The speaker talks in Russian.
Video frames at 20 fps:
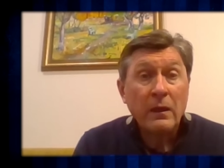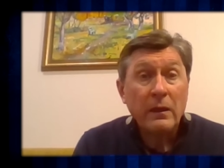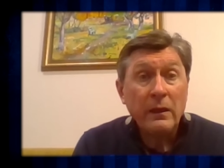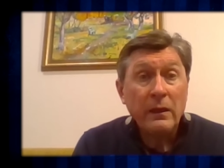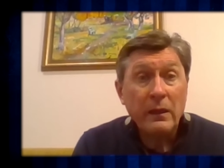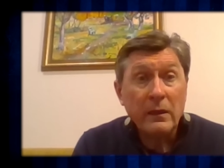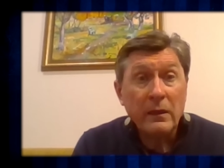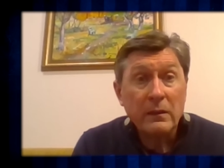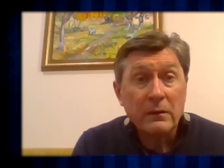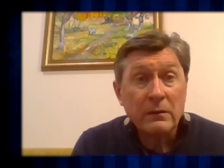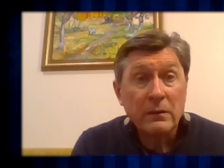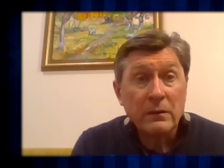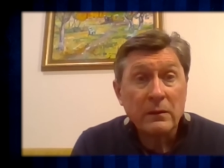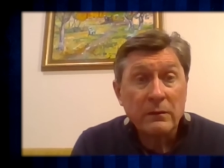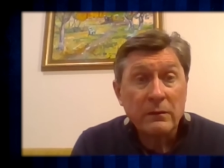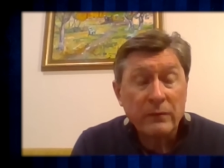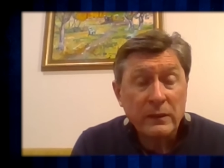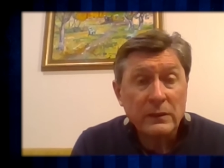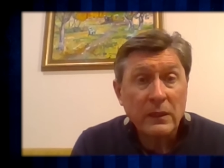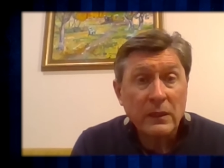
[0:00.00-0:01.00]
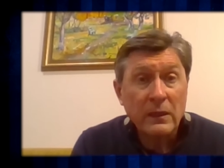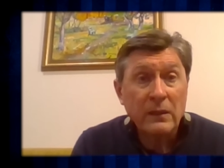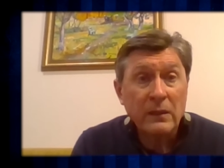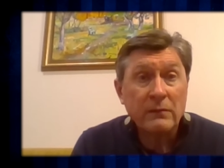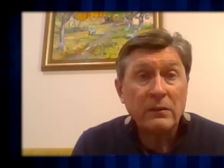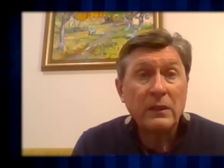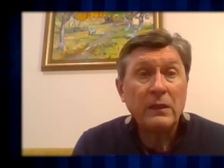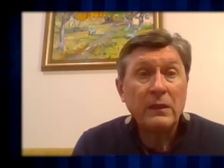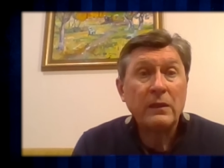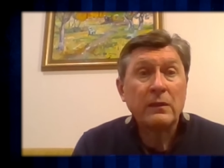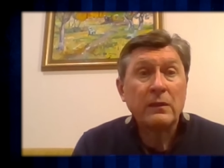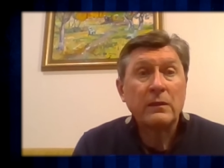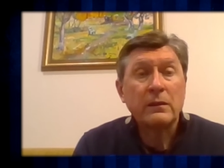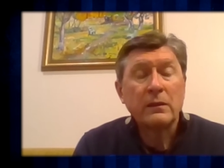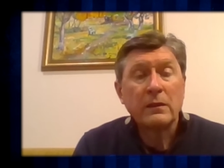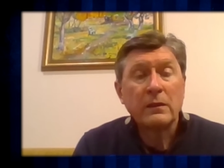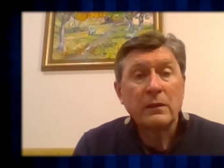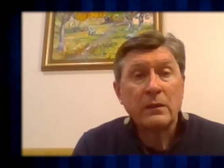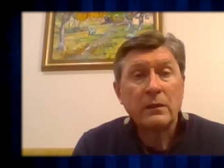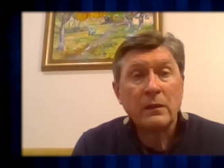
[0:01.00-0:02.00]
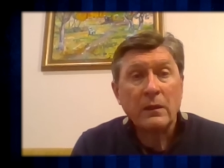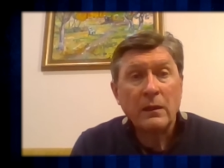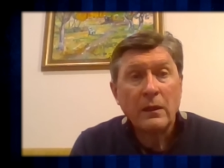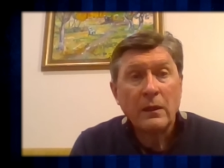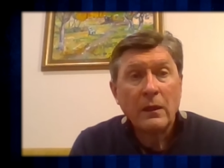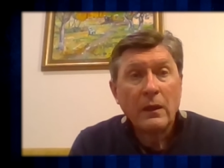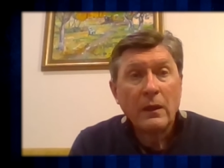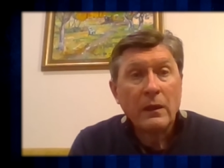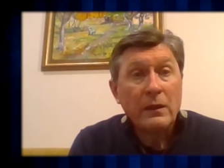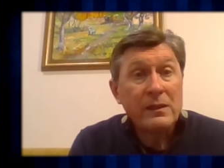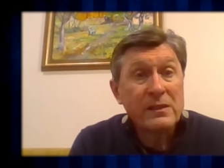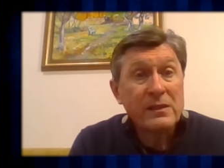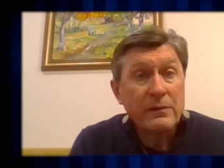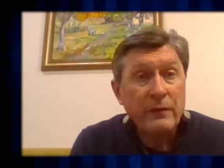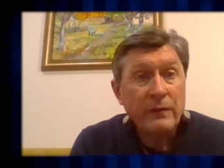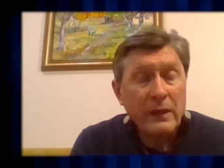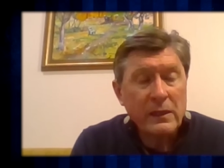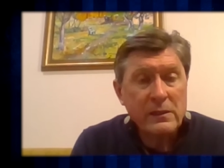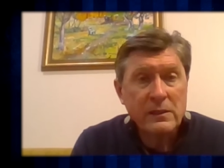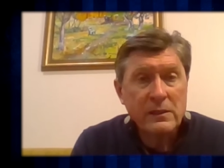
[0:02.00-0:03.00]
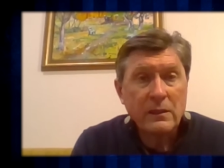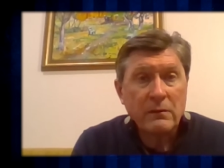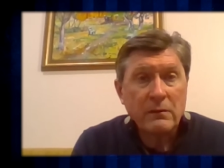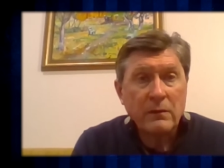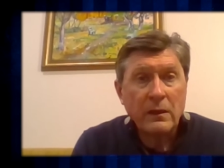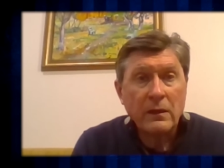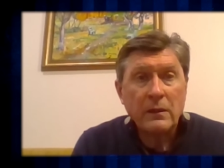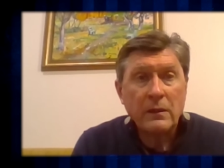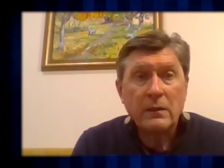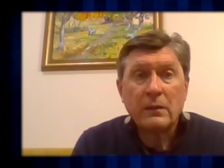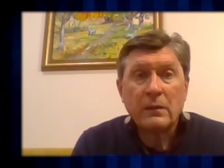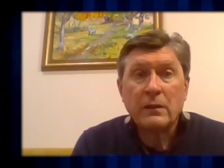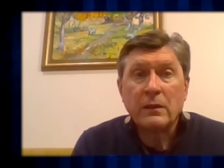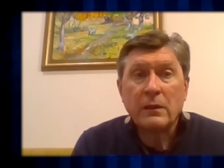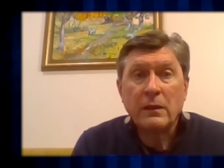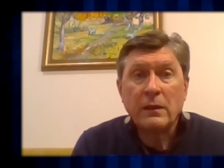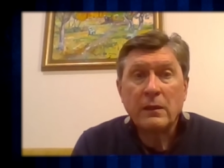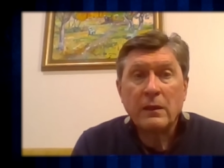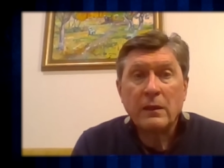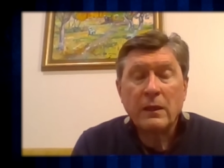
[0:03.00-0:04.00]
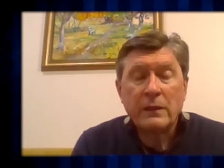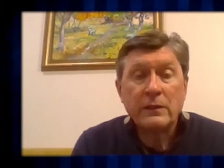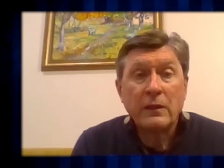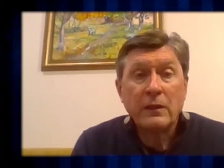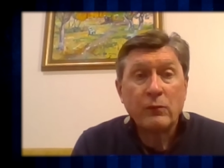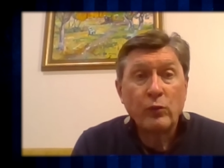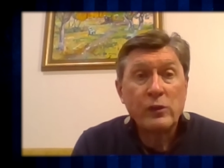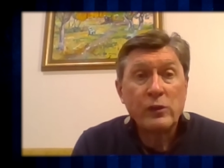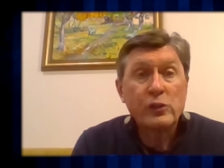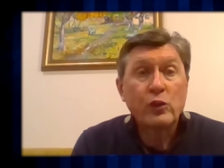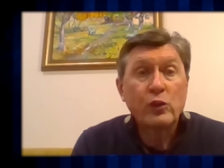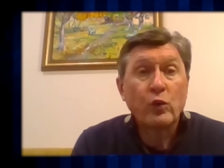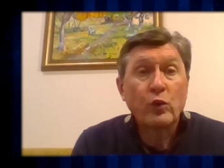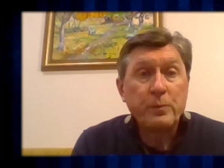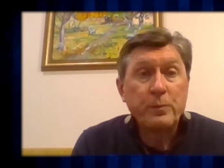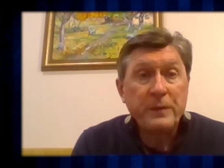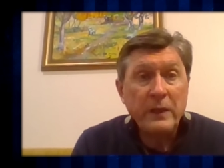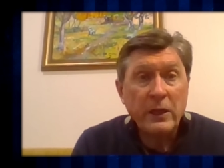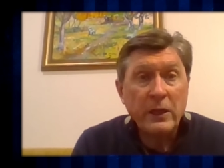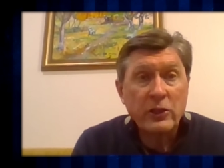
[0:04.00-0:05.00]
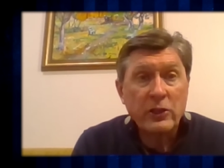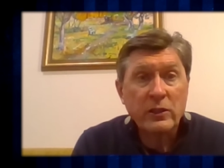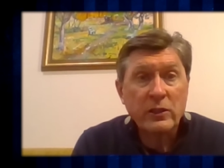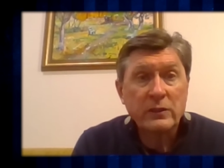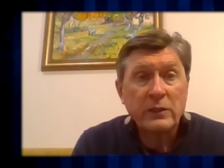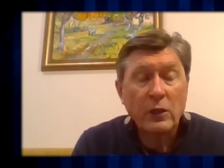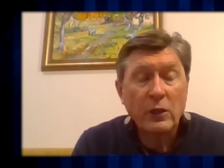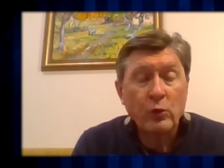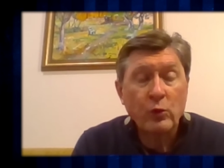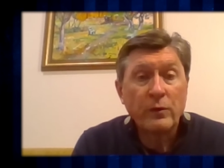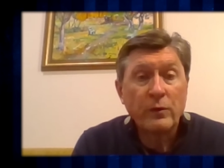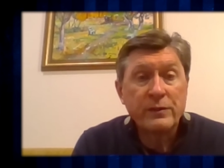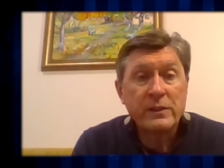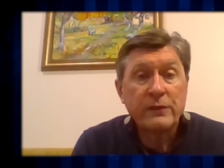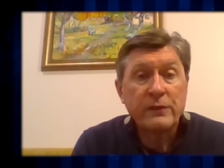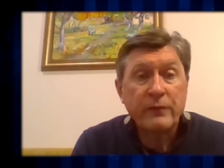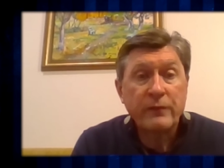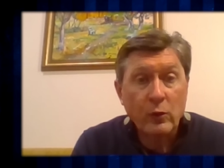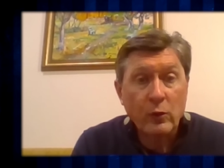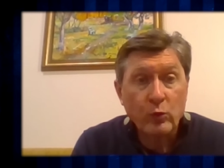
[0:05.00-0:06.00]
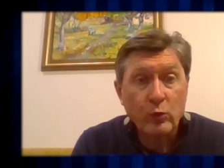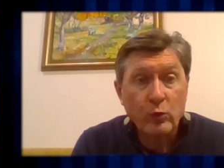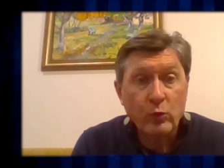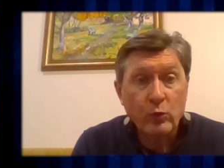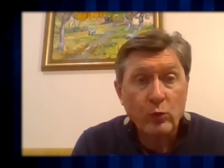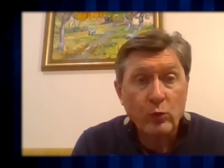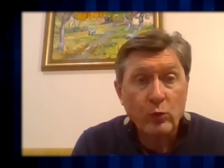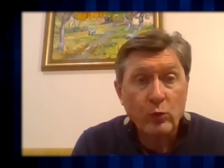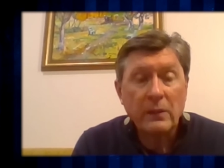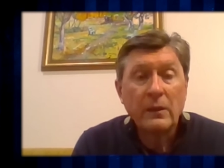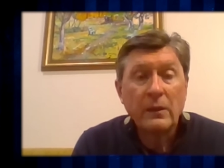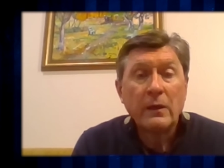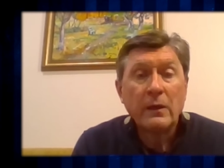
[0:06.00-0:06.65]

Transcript: и э, выторговали известного одного из крупнейших торговцев оружия –